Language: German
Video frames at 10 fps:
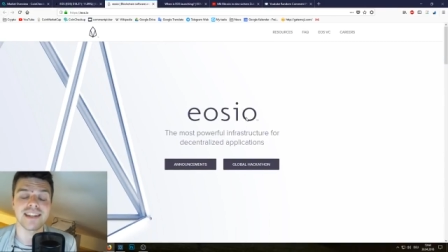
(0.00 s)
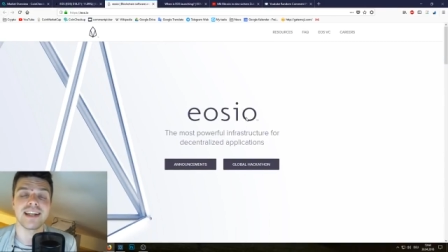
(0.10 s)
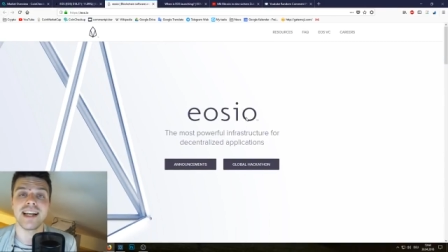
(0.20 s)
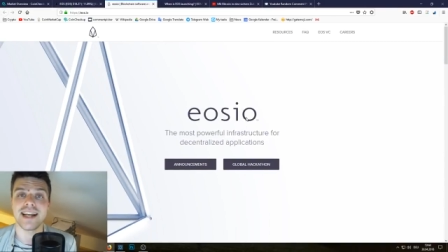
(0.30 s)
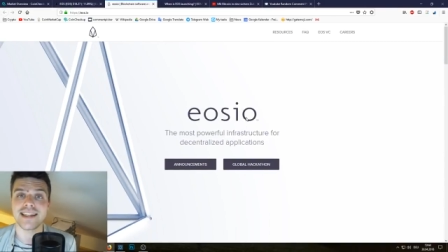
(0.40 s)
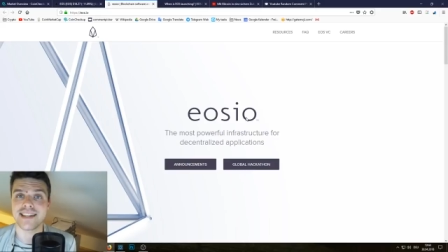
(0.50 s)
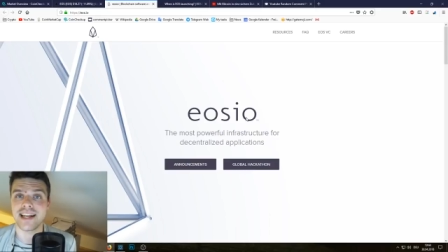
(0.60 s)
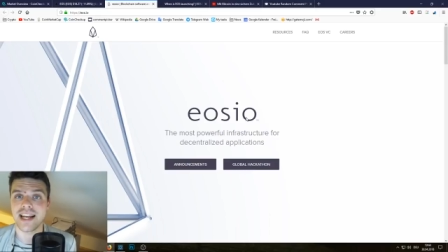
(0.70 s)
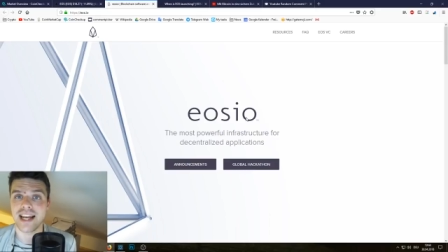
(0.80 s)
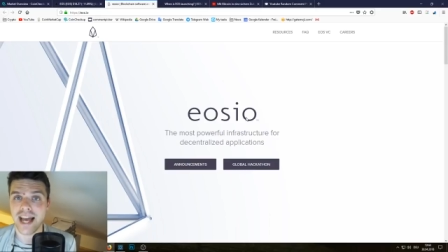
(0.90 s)
dann lass
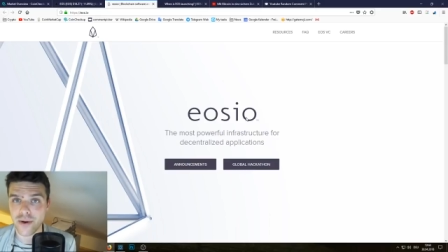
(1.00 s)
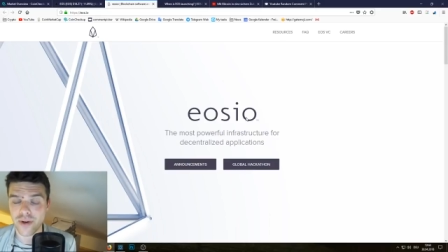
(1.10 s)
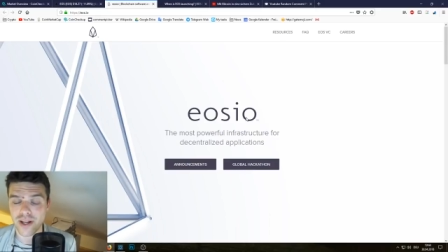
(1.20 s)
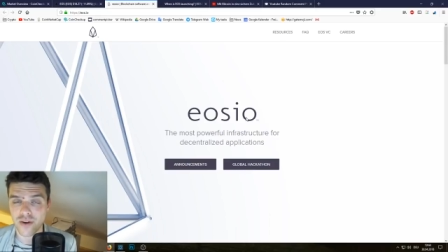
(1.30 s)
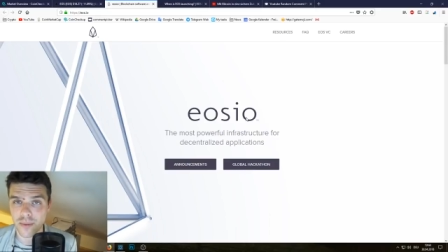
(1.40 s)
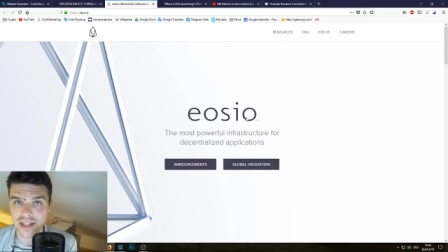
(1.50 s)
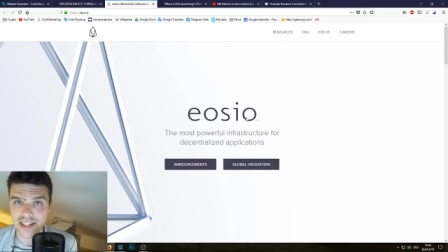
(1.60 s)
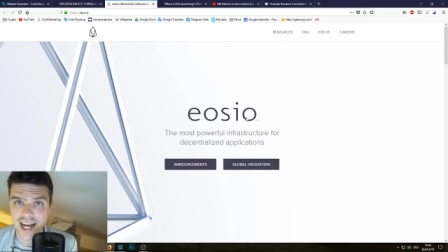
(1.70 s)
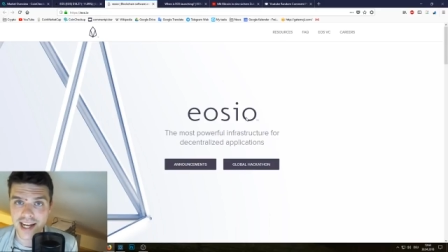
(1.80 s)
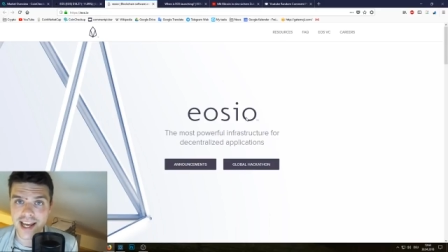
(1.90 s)
einen Like und einen
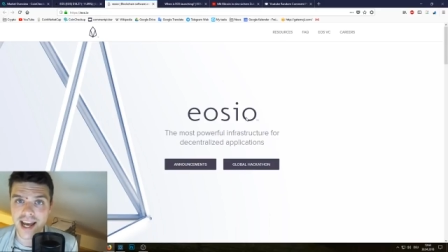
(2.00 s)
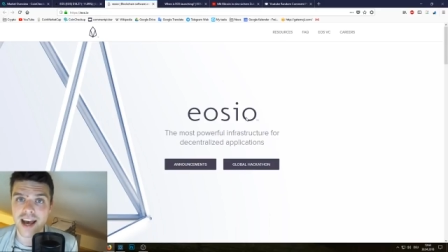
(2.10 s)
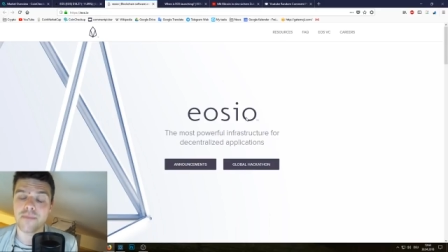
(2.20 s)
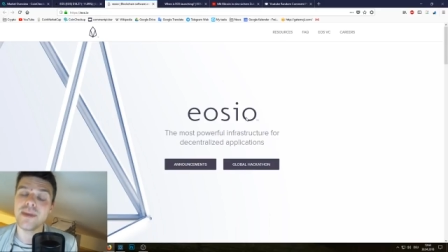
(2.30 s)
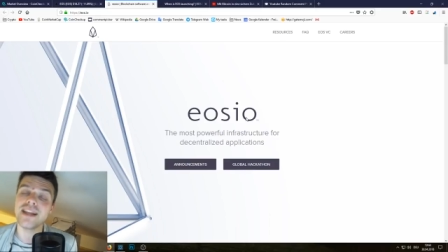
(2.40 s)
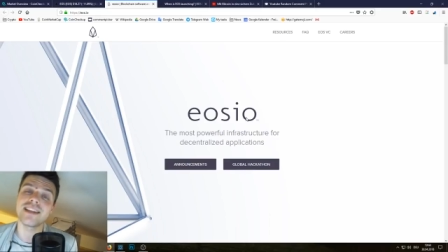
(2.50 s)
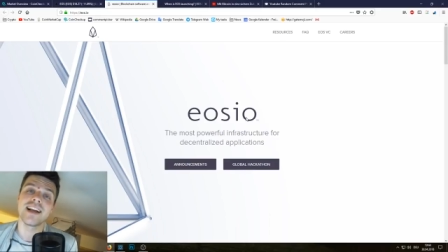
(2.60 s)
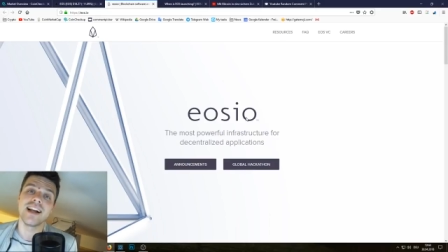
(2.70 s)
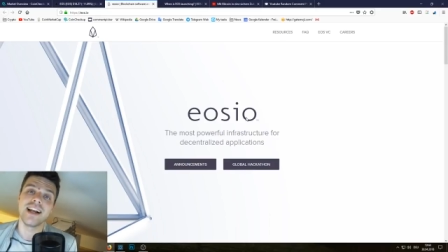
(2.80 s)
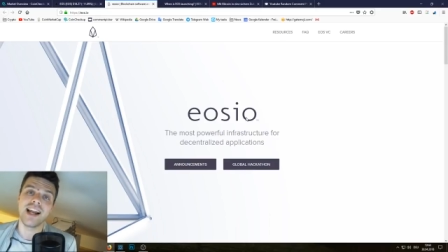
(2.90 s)
Kommentar da mit
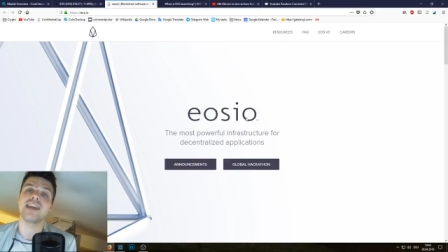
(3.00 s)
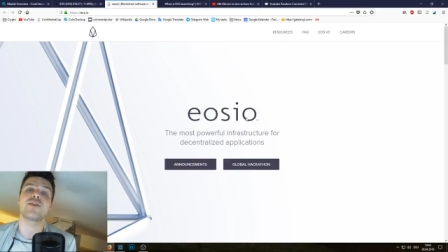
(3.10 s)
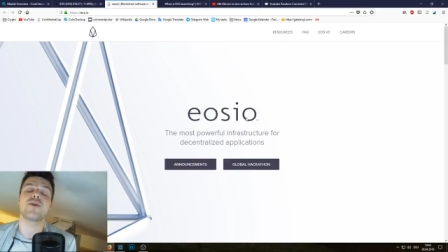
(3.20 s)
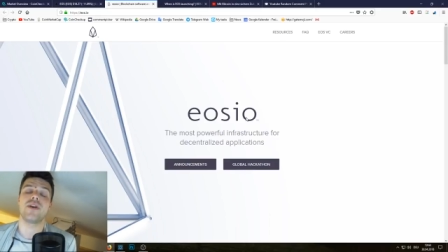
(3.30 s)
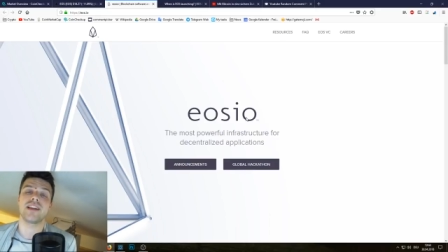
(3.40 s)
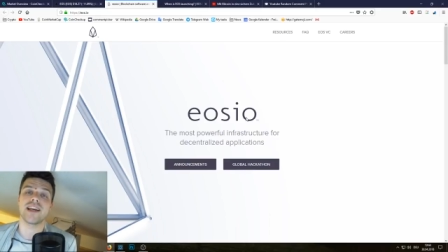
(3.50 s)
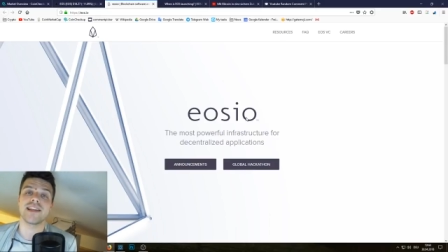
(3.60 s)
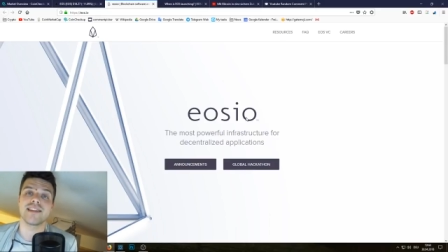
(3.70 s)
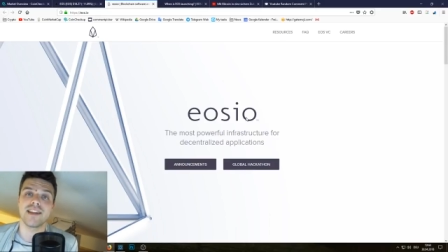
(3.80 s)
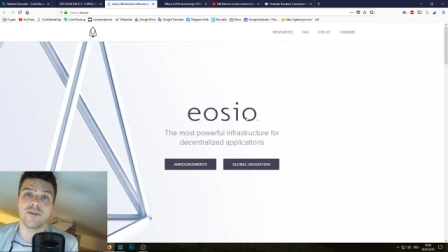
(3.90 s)

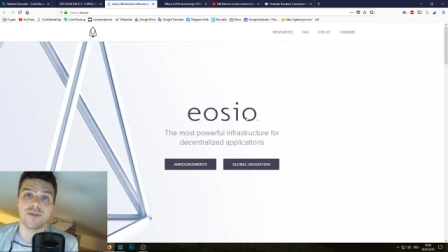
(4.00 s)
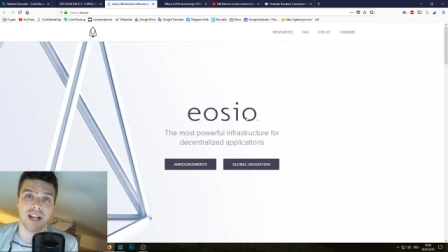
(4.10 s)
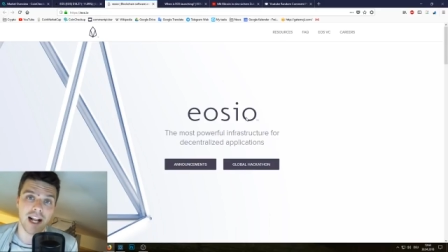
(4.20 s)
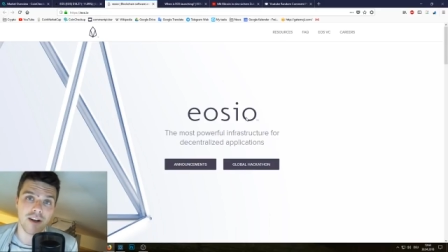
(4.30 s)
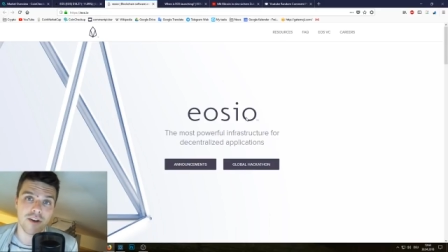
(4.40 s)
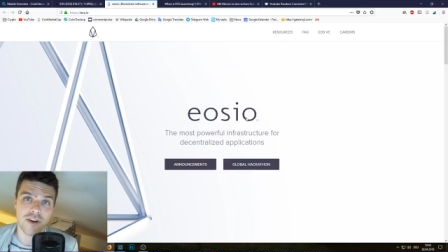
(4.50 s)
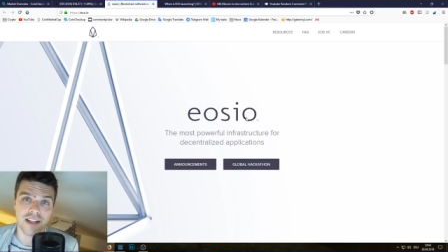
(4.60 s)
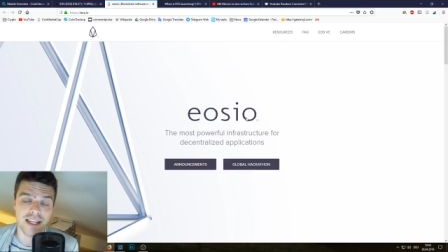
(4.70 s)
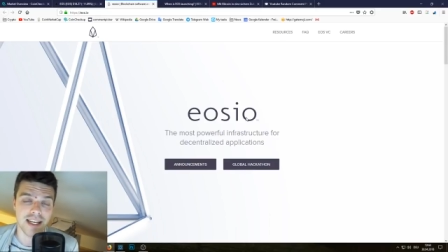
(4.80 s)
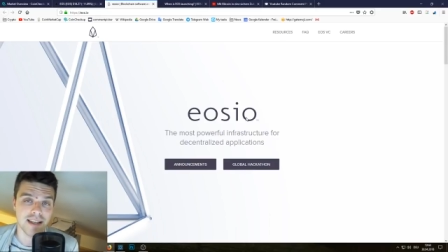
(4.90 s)
Litecoin-Adresse, denn unter allen
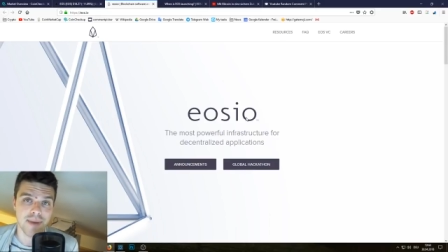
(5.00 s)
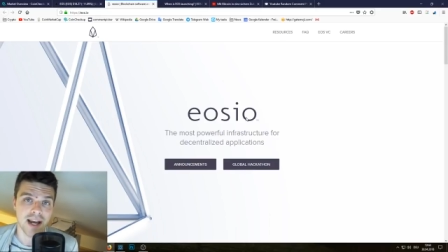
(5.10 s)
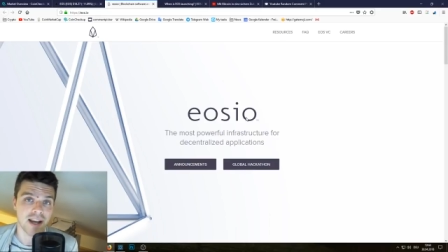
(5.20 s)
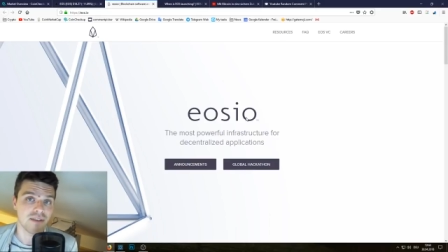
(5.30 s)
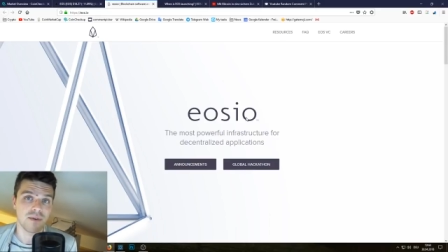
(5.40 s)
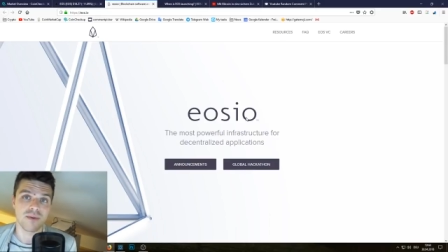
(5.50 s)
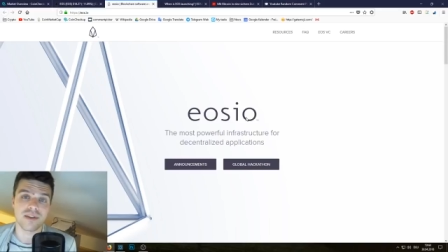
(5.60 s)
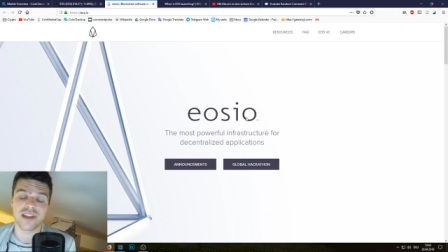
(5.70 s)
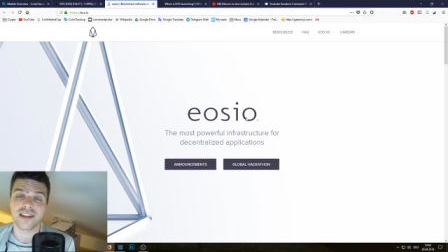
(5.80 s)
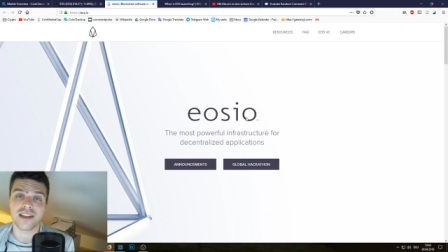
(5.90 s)
Leuten, die das machen,
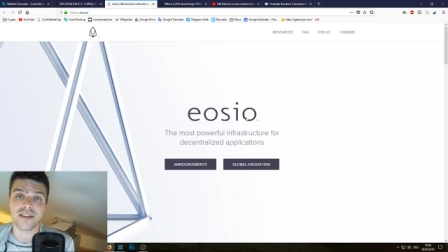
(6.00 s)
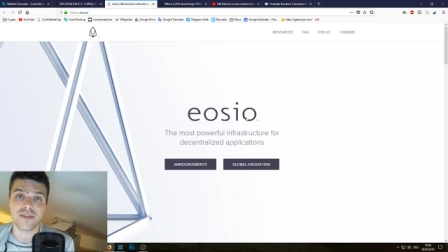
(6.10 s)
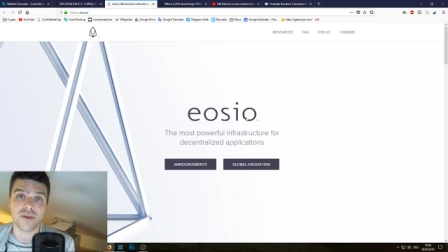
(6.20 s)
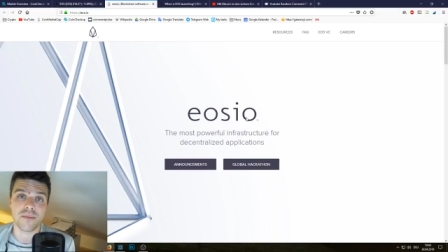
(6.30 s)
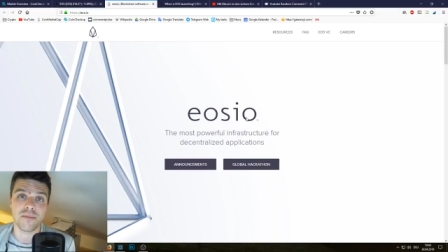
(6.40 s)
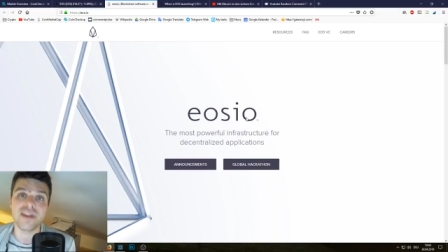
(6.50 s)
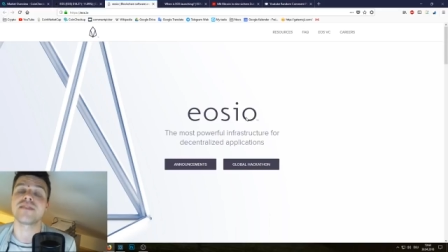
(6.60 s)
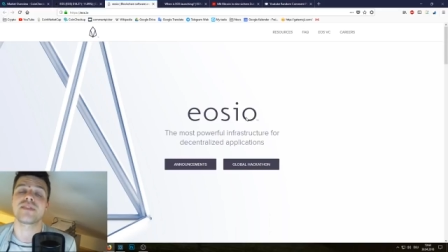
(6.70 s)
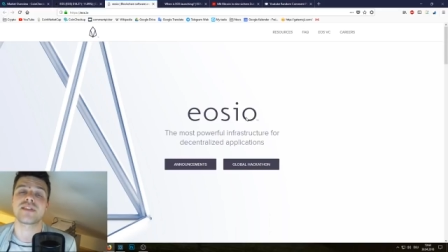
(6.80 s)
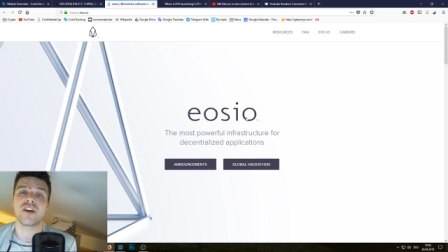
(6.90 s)
verlose ich in jedem Video ein
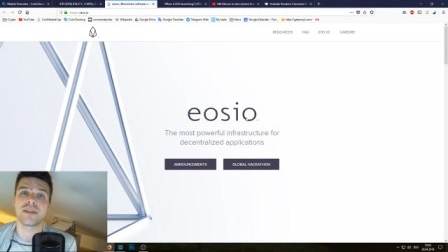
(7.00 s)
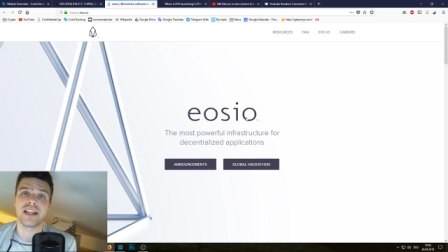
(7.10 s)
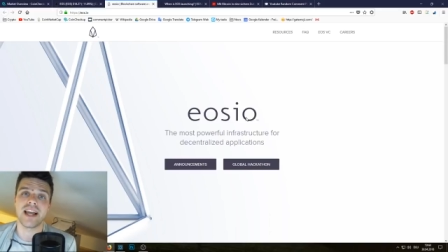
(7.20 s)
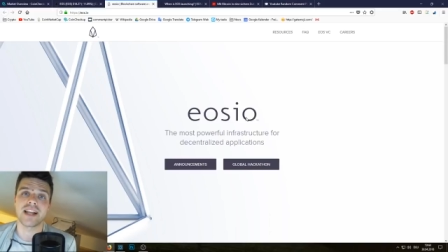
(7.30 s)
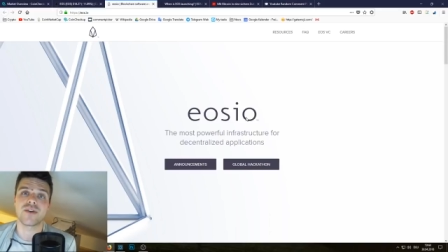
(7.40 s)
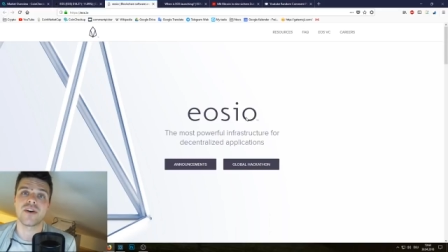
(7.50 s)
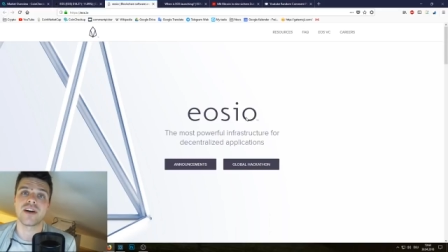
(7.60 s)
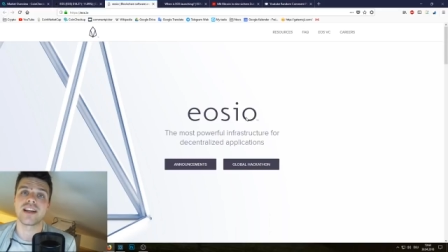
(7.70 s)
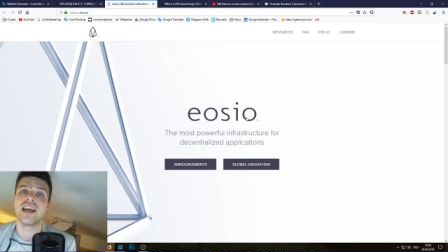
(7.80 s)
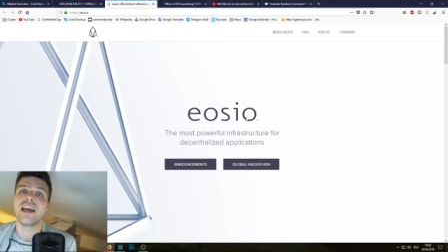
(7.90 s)
bisschen verzauberte Litecoin.